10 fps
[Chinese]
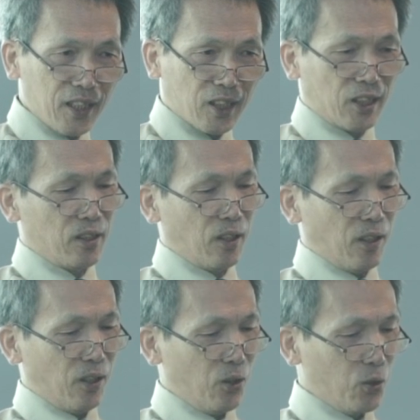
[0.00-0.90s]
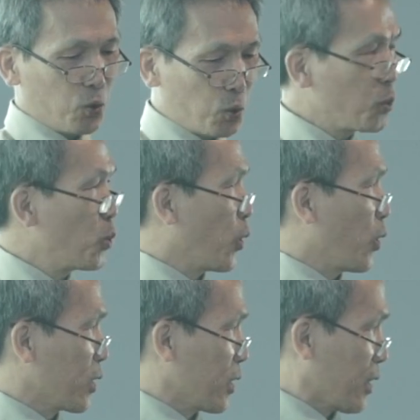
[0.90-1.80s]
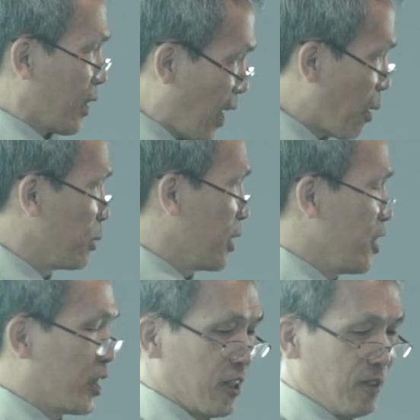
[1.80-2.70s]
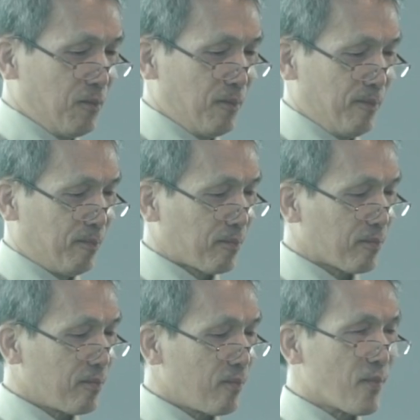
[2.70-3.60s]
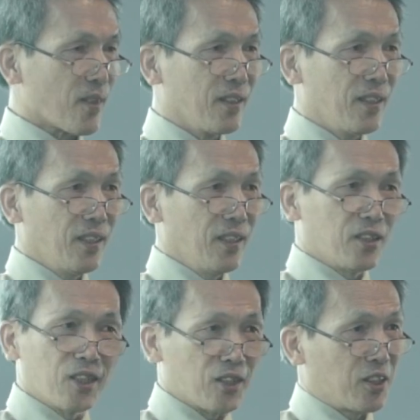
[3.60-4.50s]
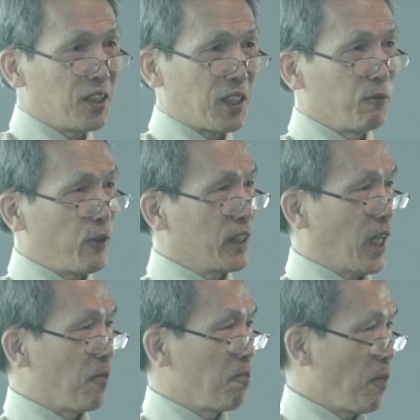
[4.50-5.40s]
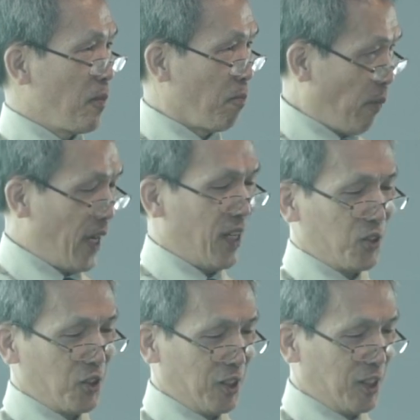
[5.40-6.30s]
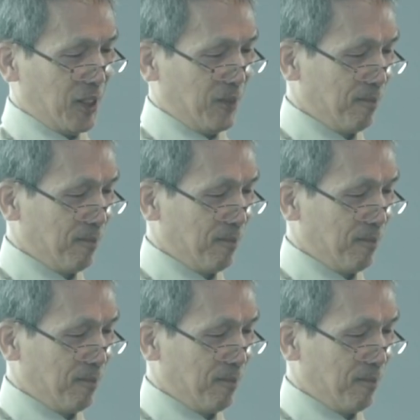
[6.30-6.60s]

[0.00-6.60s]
一起的度过他们的一生。这是一件非常美好的事情。